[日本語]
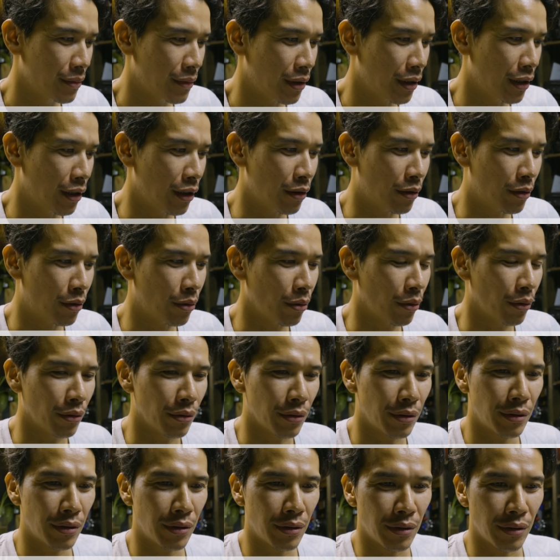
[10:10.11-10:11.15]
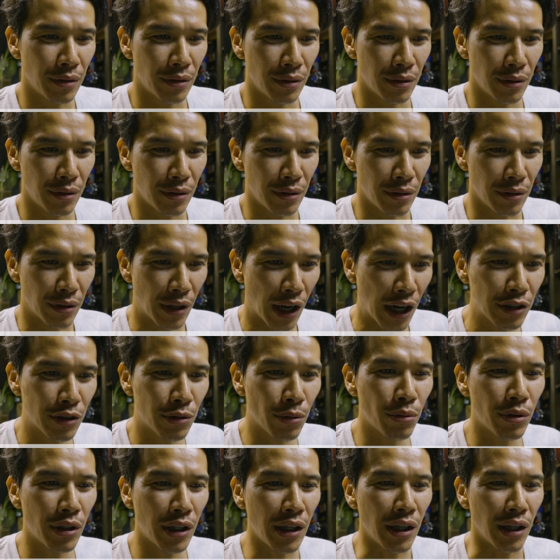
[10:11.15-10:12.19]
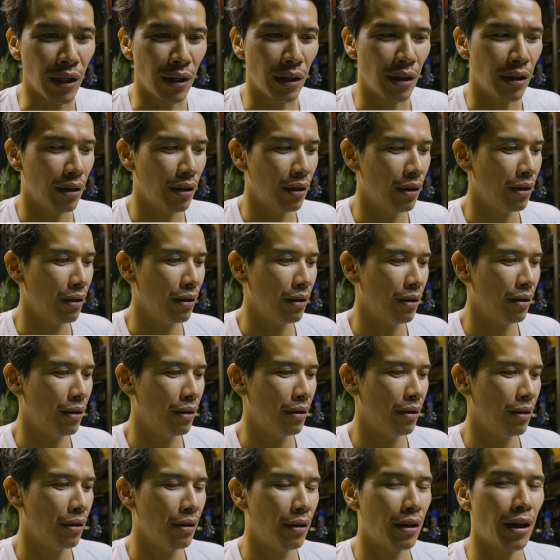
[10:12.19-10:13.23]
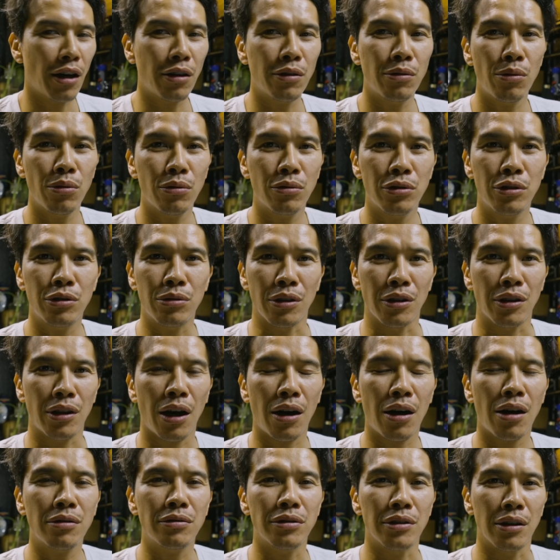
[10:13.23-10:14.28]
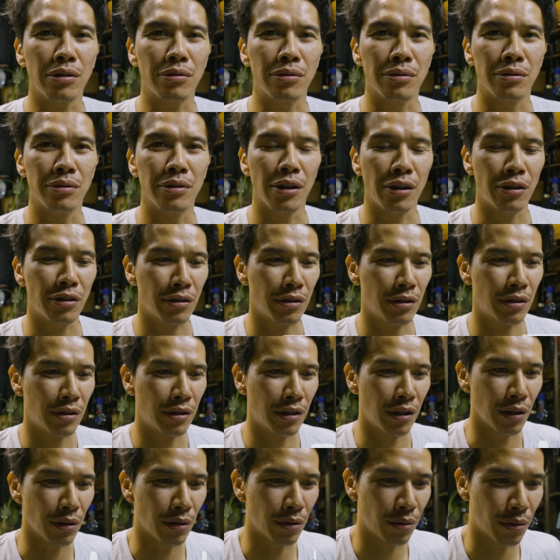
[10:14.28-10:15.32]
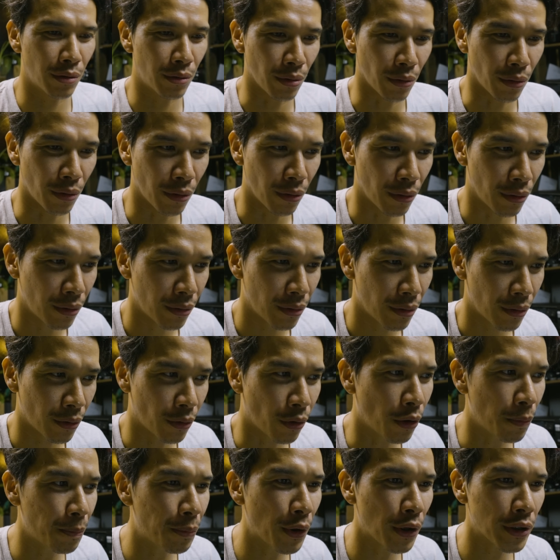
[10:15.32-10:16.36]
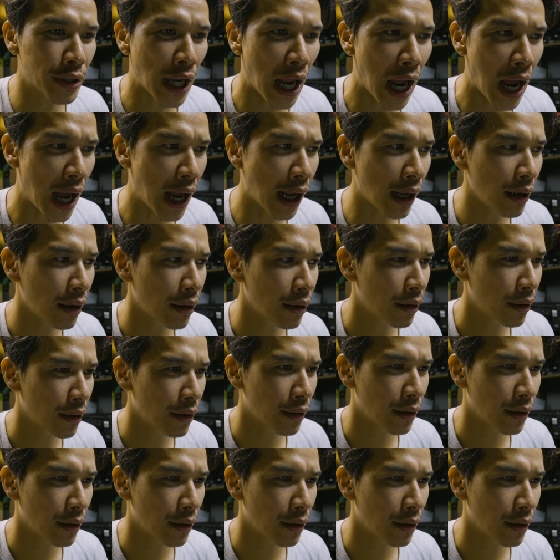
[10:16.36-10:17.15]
えっと、謎にひゃくろくじゅうえん高くなるんですけど、GoPro さん？